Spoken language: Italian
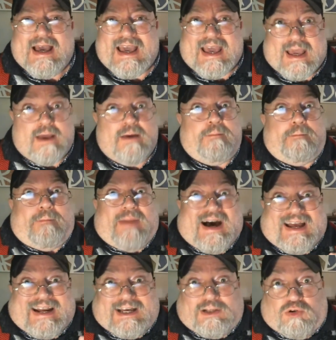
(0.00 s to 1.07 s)
e
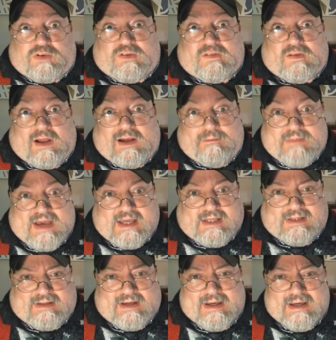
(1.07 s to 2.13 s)

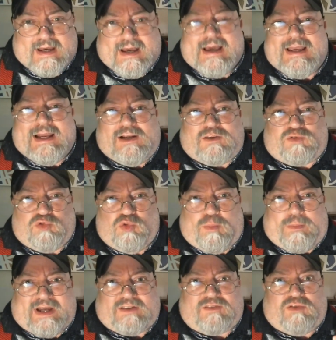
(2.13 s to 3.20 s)
paradossalmente il
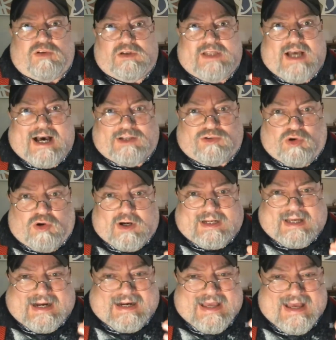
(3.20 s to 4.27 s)
super soldato
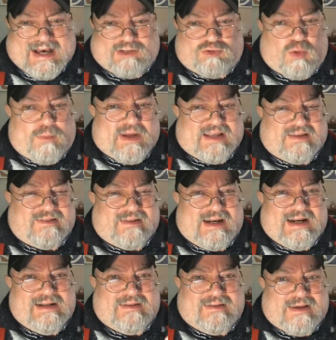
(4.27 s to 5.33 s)
creato per
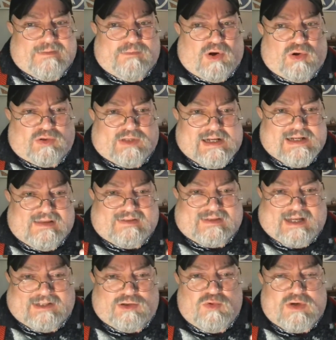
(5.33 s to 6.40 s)
essere il simbolo degli
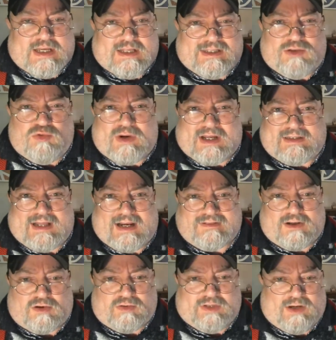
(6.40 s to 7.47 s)
Stati Uniti durante la
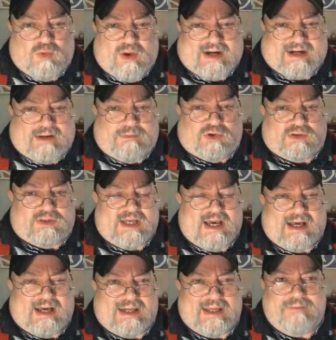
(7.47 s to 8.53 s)
seconda guerra
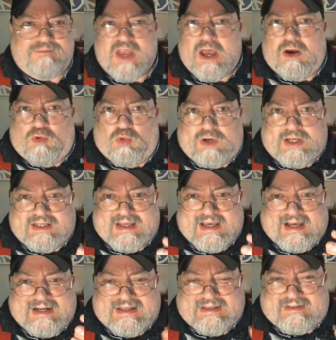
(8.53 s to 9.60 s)
mondiale. Un
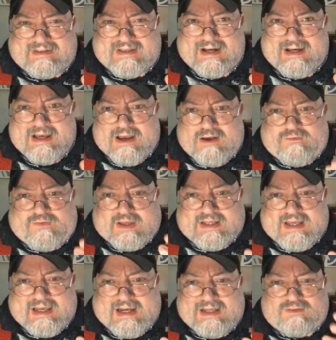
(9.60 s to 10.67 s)
idealista
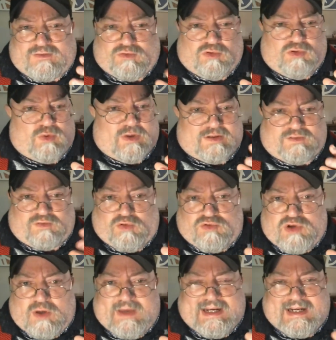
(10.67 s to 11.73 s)
fedele solo al
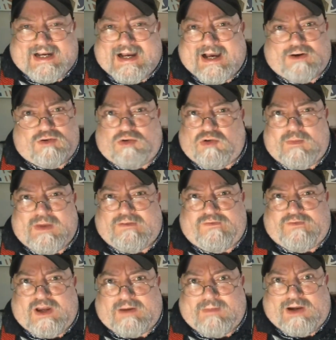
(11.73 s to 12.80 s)
sogno americano, come
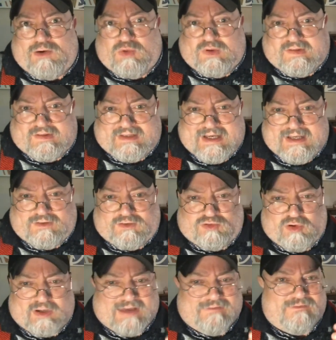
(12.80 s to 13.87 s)
afferma lui
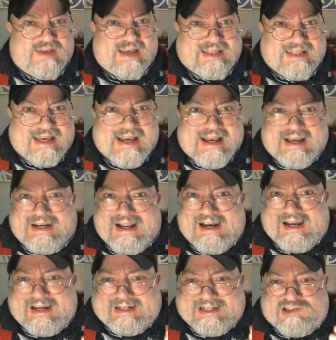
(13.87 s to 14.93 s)
stesso, che vede
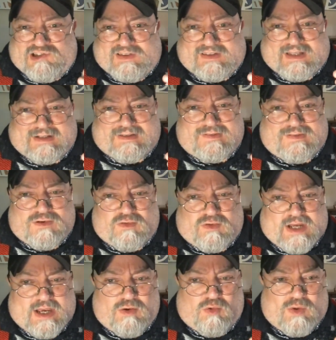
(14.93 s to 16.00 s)
nella
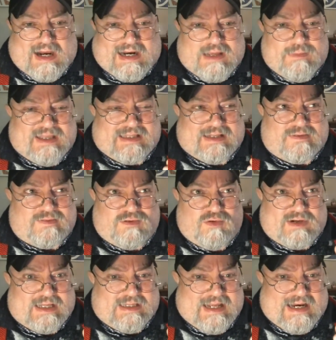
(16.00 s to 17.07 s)
registrazione una
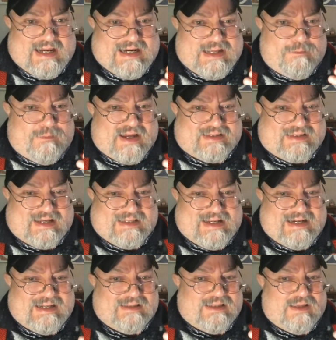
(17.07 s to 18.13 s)
limitazione delle libertà
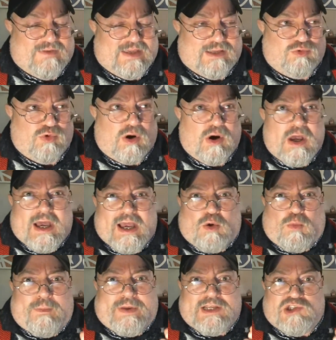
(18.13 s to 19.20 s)
dell'individuo e
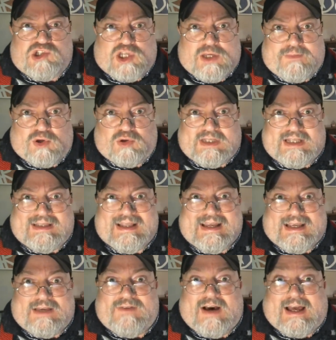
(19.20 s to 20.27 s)
un principio di
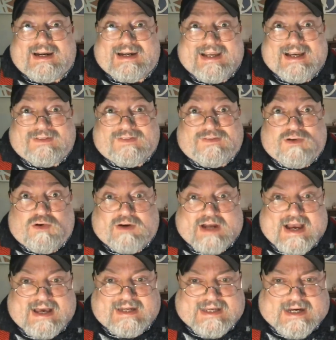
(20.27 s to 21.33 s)
deriva
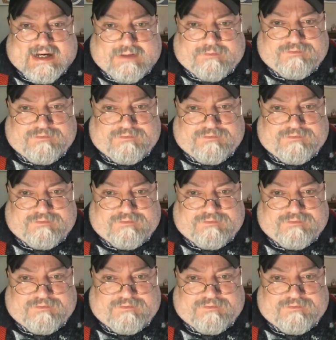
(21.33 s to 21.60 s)
reazionaria